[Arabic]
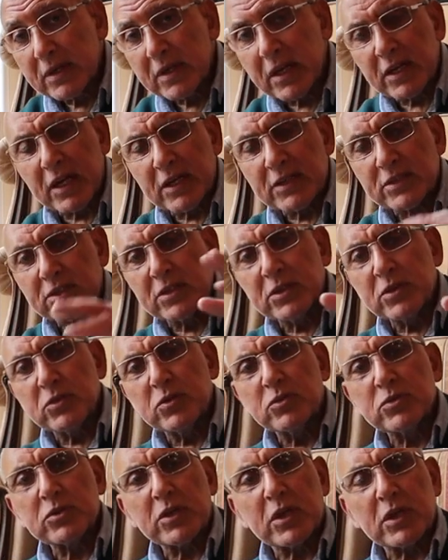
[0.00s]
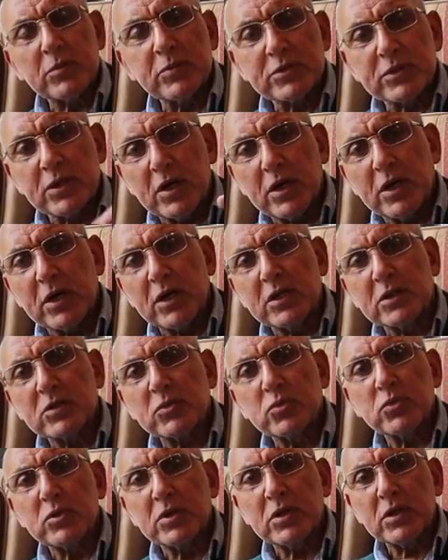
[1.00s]
كراسي وترابيزات
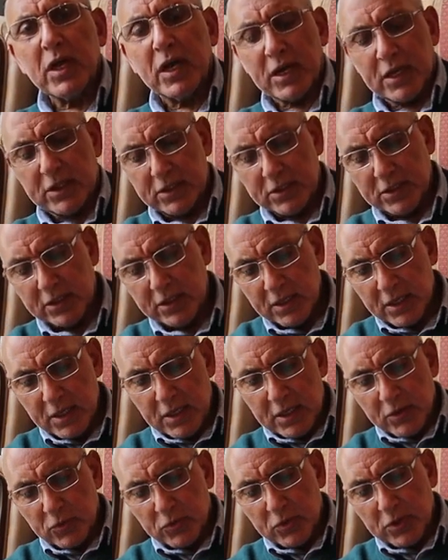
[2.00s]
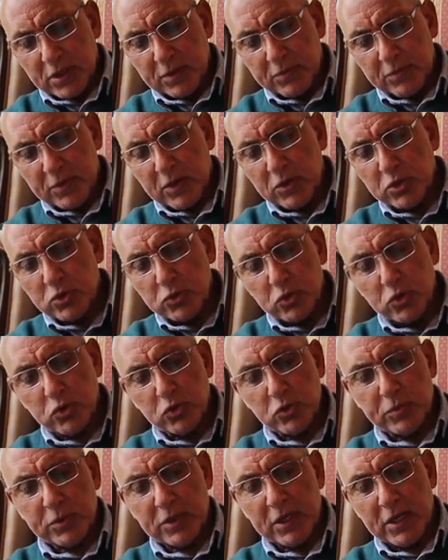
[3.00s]
والحاجات دي
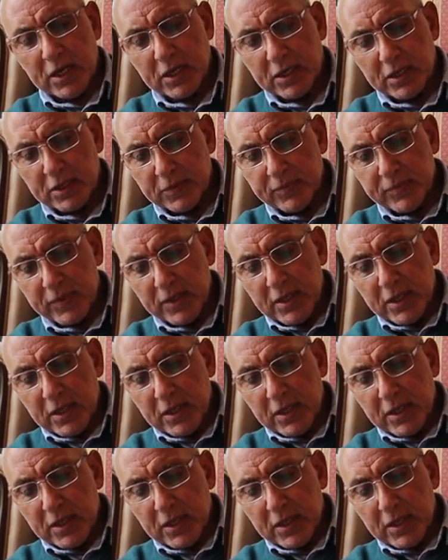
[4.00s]
وهدوم الى اخره